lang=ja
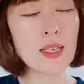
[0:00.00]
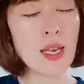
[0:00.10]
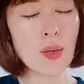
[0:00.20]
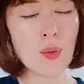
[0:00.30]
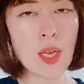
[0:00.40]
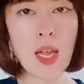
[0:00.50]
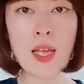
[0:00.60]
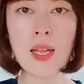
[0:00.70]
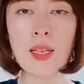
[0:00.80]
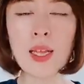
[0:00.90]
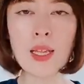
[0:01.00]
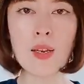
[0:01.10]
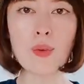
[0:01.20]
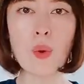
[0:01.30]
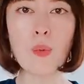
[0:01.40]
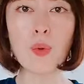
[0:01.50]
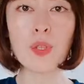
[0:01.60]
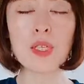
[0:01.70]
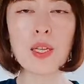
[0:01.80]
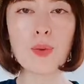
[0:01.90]
結構ね例年出てると思うん
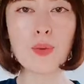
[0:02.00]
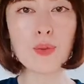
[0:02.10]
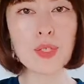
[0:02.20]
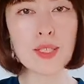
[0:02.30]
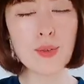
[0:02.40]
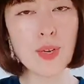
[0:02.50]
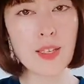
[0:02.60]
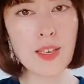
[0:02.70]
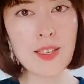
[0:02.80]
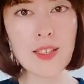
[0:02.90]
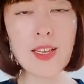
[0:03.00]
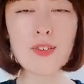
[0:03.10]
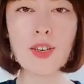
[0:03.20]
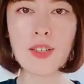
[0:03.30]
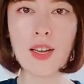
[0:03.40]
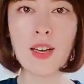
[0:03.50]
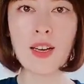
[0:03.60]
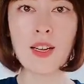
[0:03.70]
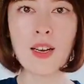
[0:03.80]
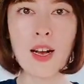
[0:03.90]
ですけど、今年どうかな、出てるか
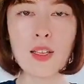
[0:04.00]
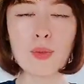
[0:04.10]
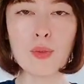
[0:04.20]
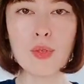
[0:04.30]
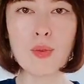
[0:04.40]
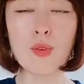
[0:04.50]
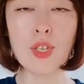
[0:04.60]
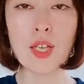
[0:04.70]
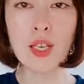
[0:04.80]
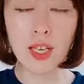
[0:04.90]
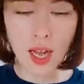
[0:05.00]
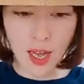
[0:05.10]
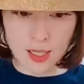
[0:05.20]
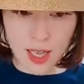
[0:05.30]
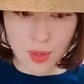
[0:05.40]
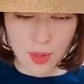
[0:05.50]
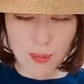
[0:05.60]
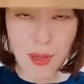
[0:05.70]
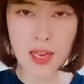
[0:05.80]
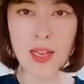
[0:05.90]
な、あのすごく人気がさん、よね
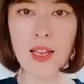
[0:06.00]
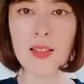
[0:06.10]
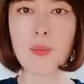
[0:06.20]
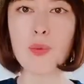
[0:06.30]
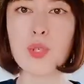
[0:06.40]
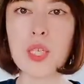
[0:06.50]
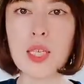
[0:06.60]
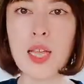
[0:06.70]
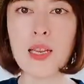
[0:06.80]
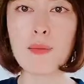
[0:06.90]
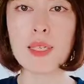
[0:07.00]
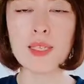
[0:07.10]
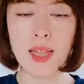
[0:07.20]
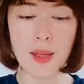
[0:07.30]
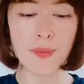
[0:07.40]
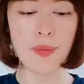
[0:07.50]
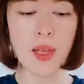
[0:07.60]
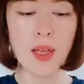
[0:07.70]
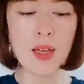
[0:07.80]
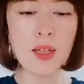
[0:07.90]
んまえにあった帽子になりますね。
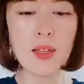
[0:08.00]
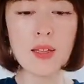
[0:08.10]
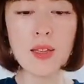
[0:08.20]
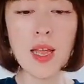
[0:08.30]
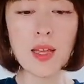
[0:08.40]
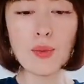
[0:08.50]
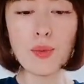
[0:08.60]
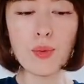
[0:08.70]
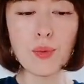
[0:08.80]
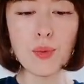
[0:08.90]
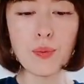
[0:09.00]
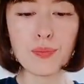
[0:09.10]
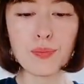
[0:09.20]
で、あの